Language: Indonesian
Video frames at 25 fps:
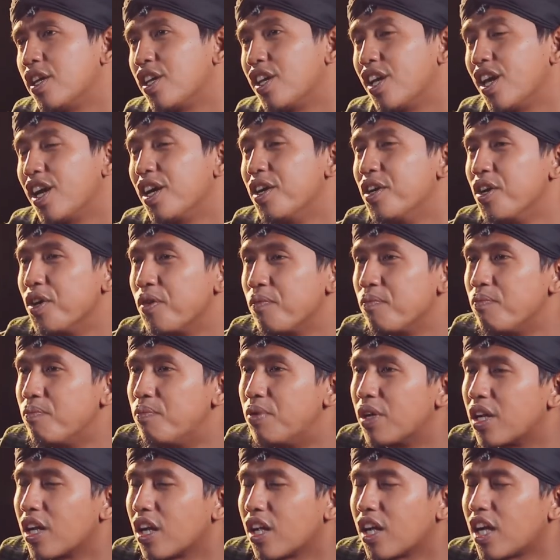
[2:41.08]
ya,
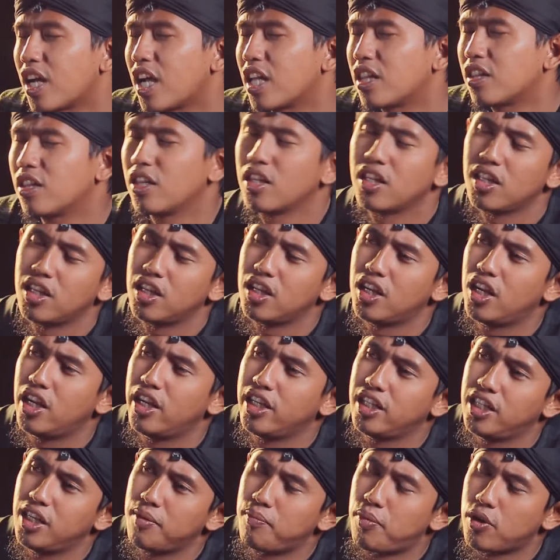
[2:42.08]
berkat
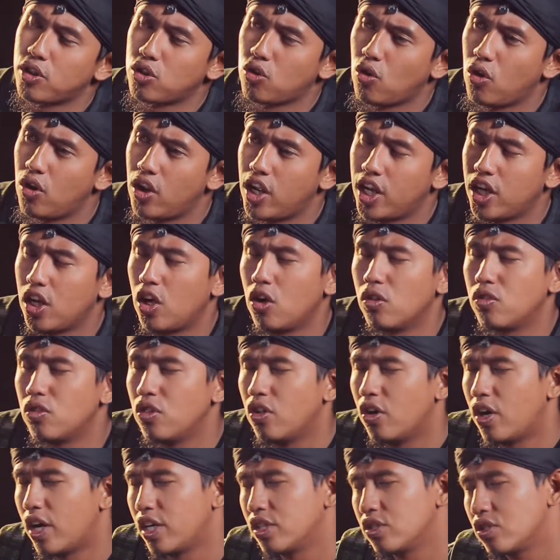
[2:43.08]
ya pertolongan
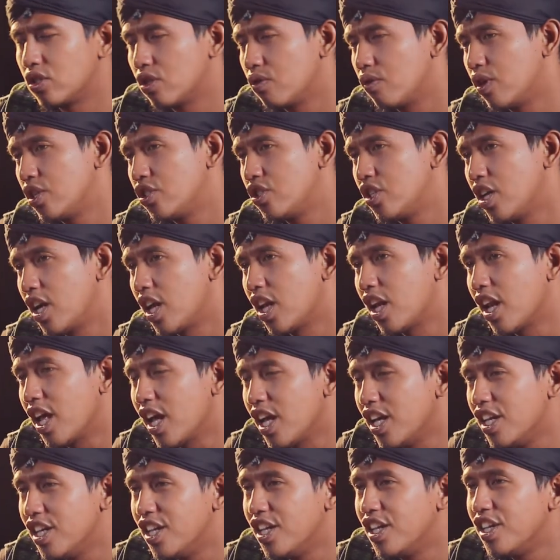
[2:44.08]
Allah Azza wa
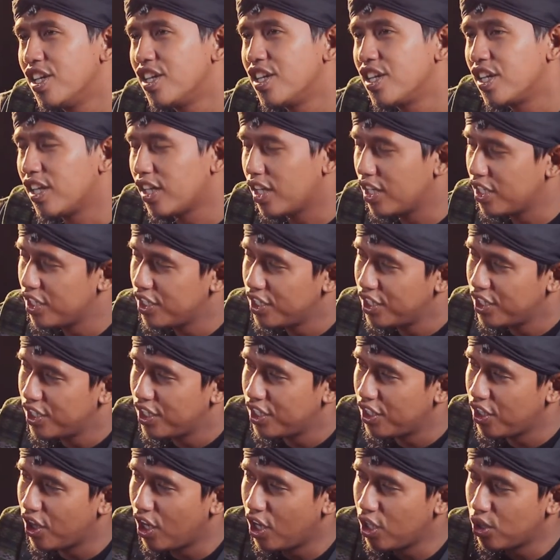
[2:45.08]
Jalla ya,
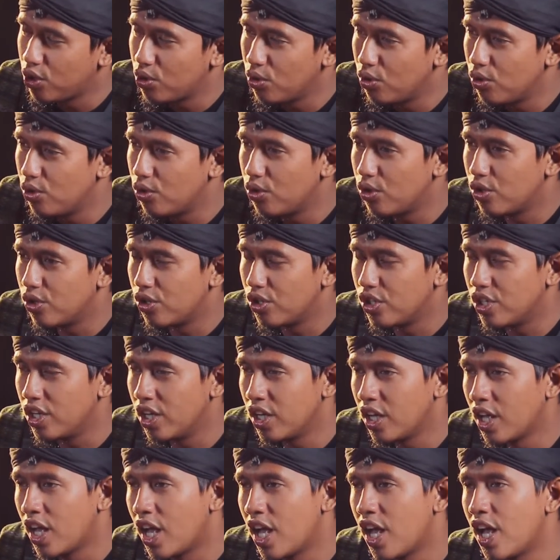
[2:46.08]
yaitu
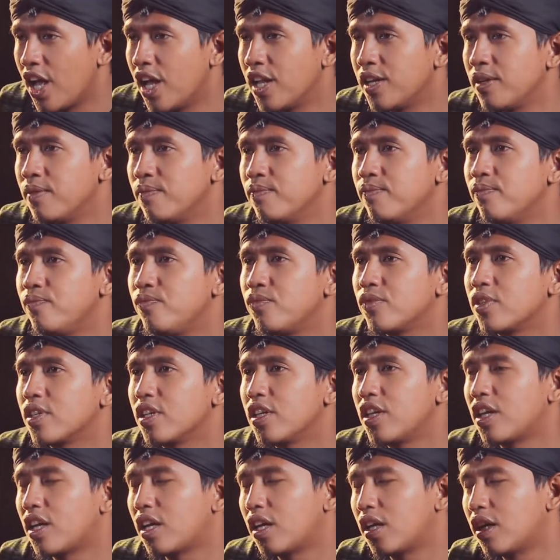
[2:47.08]
dengan
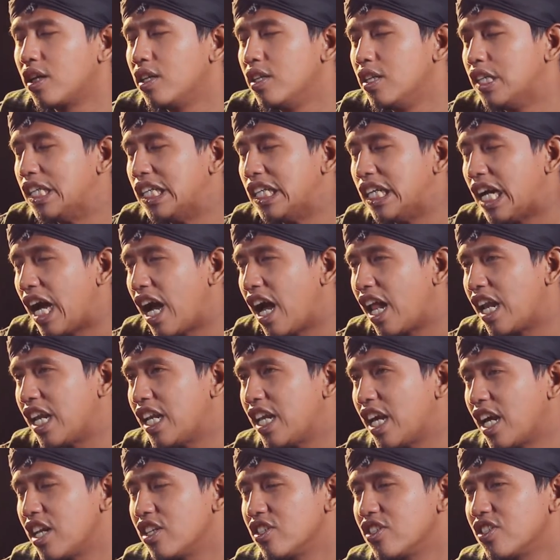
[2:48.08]
ya
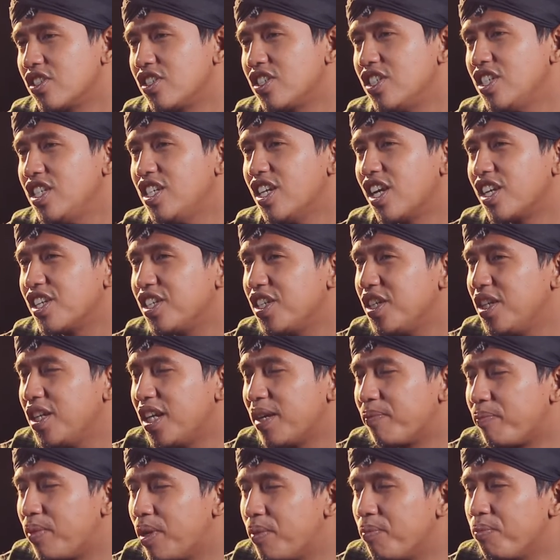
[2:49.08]
aliansi yang
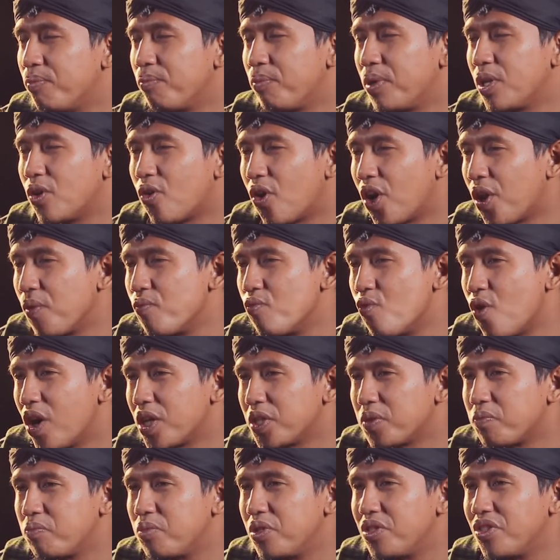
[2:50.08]
dipimpin oleh
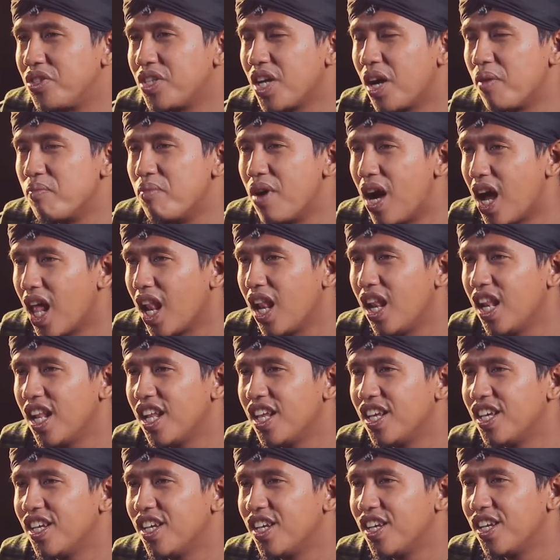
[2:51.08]
Muas bin Jabal
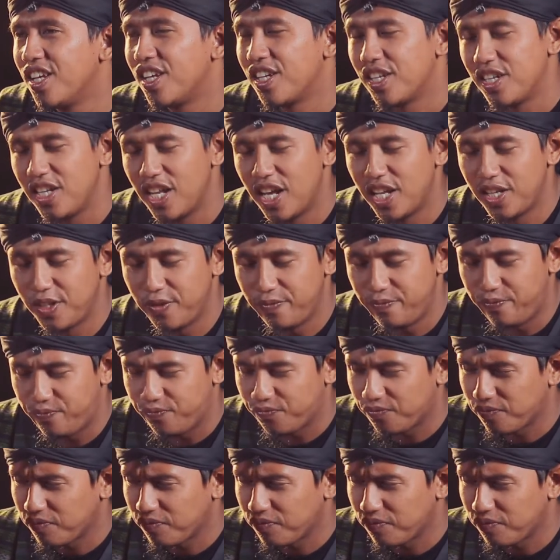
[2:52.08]
dan